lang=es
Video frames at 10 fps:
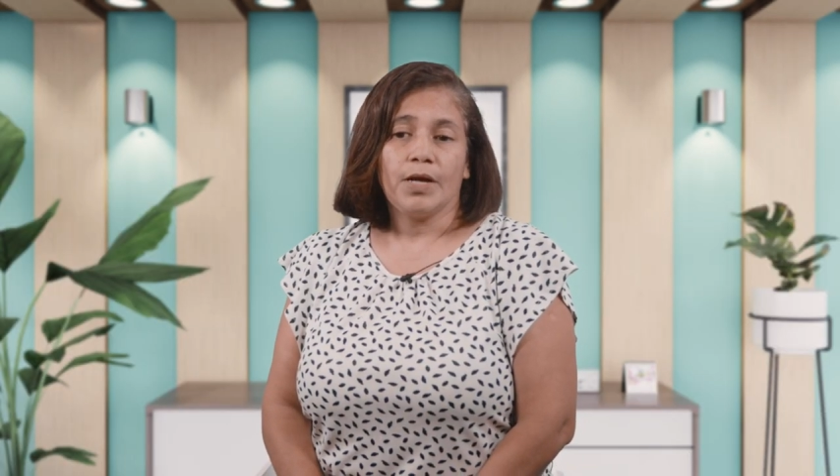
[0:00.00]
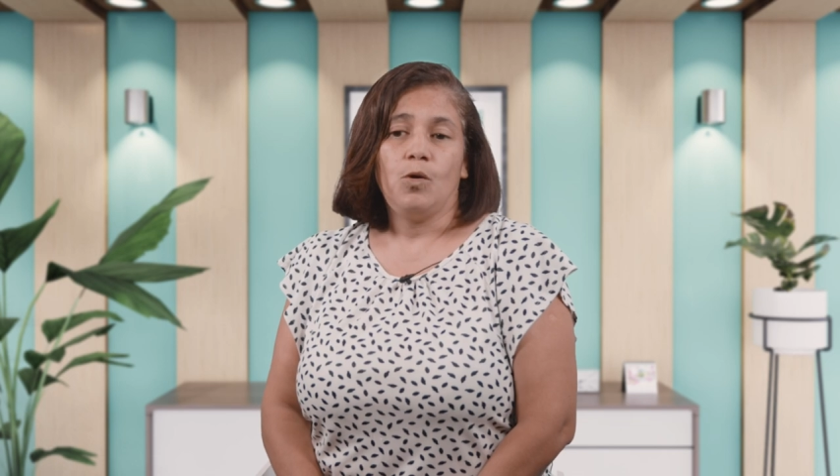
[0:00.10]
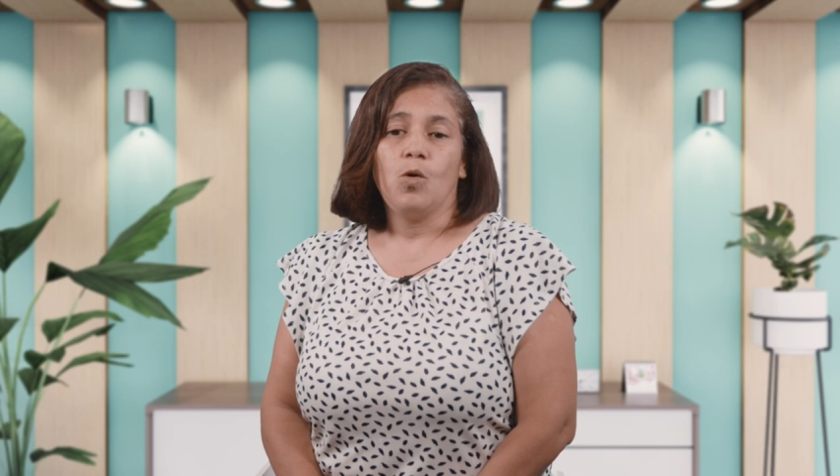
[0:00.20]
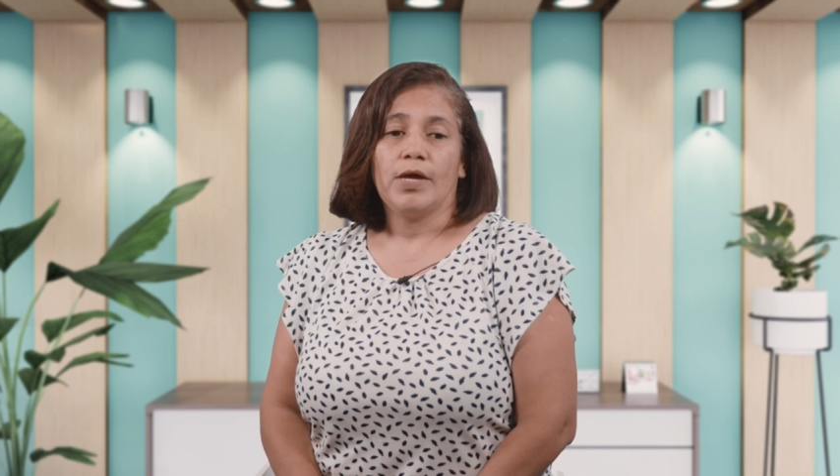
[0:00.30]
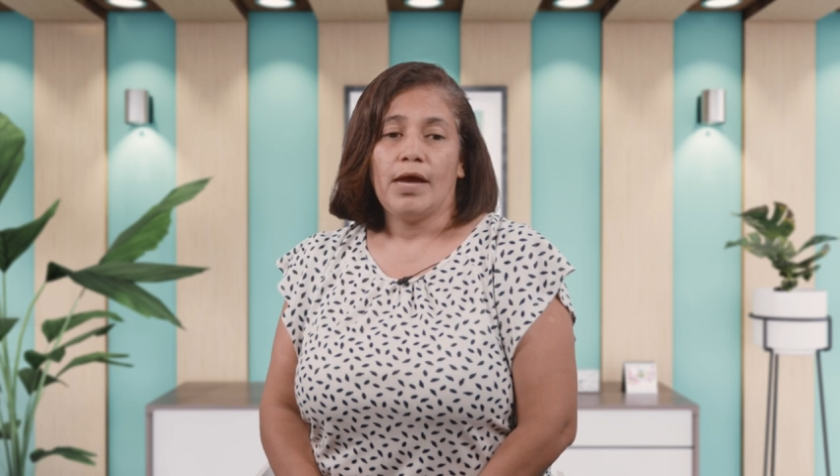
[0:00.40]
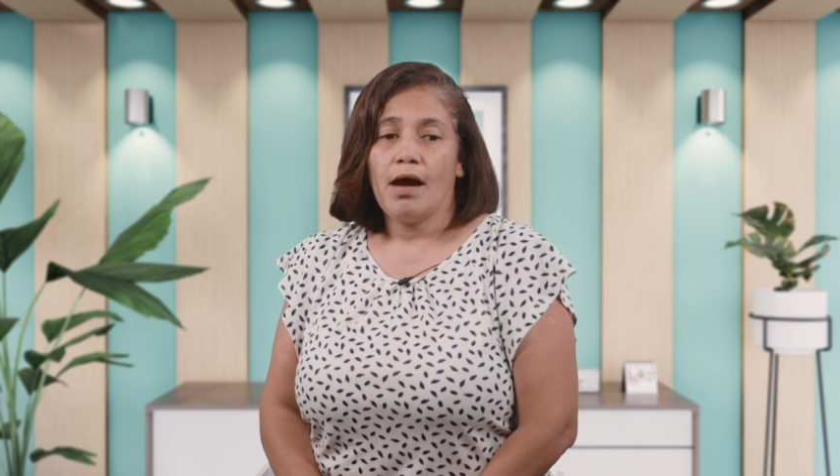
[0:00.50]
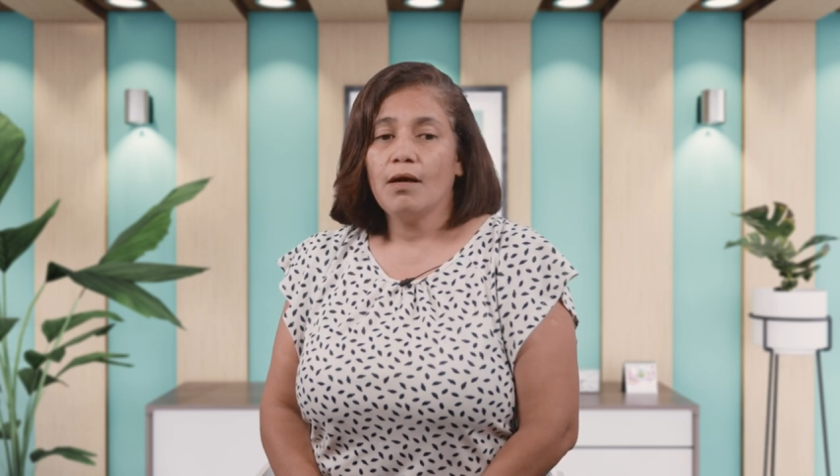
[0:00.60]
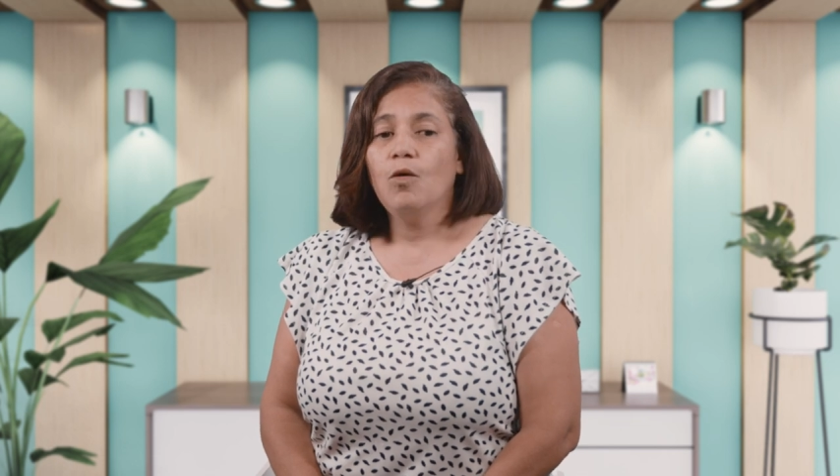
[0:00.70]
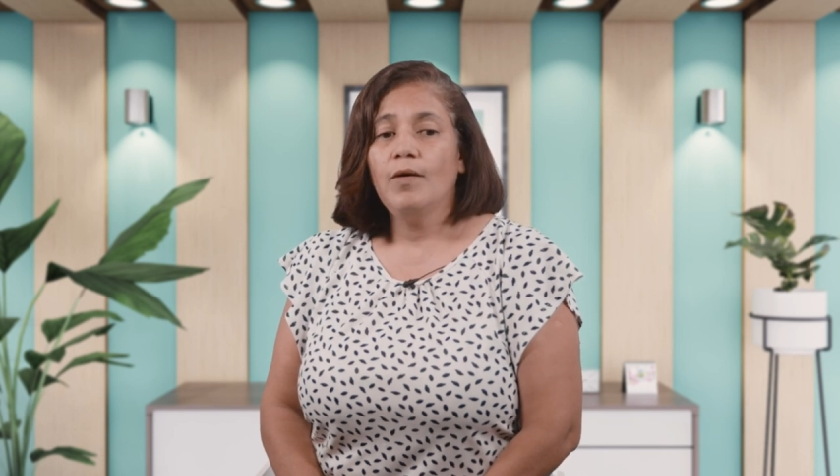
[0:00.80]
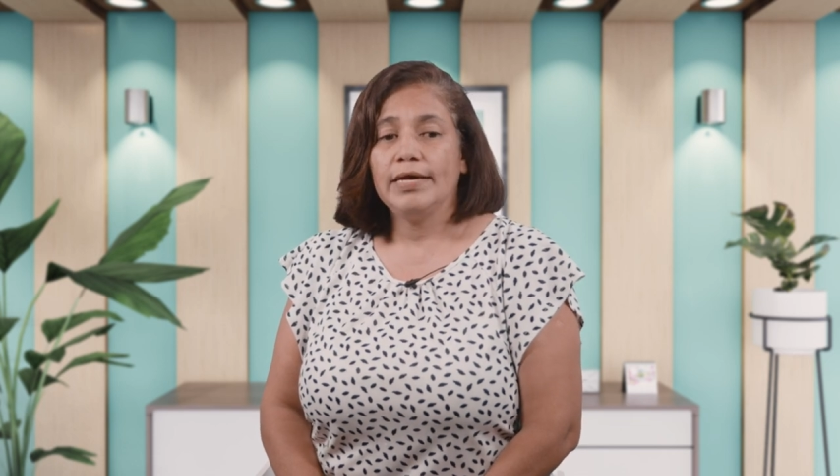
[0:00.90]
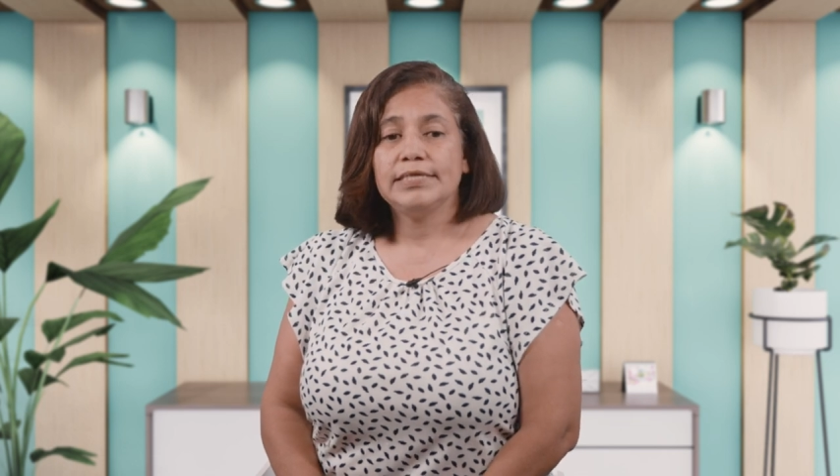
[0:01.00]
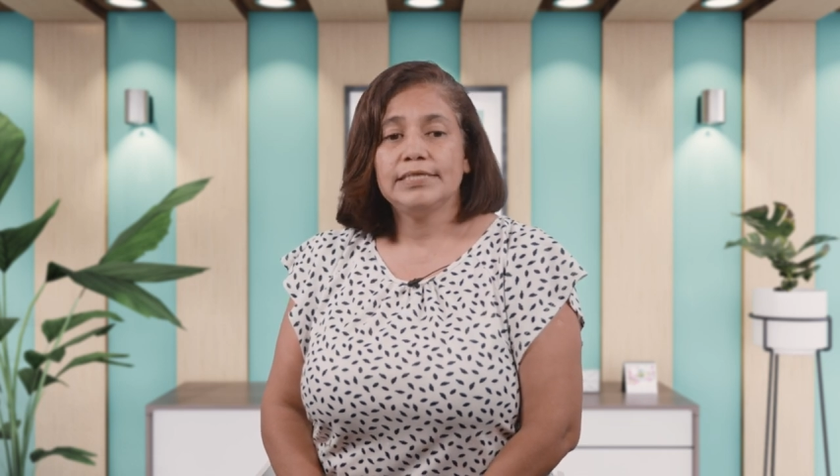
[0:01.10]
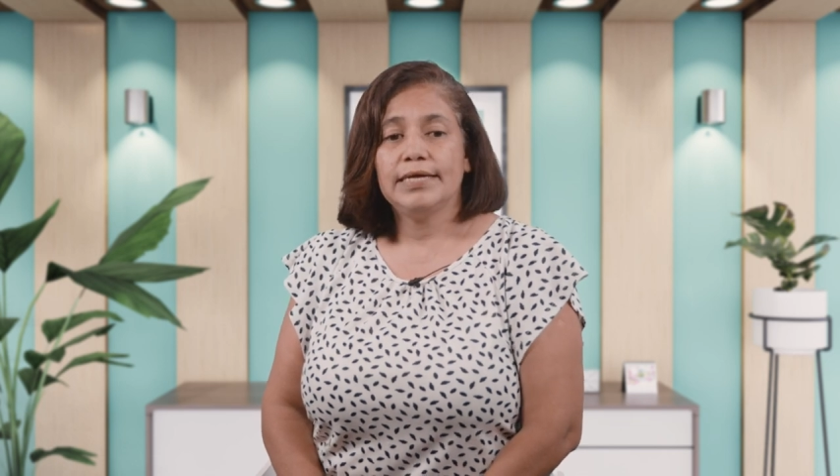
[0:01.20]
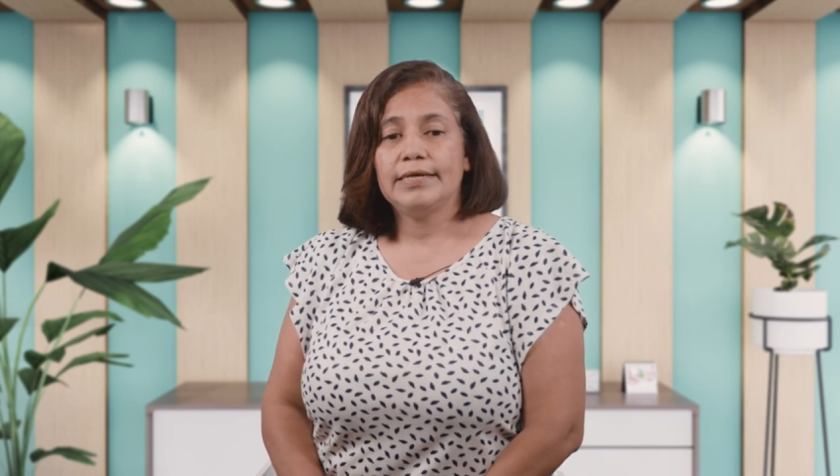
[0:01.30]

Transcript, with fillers: lo que hago es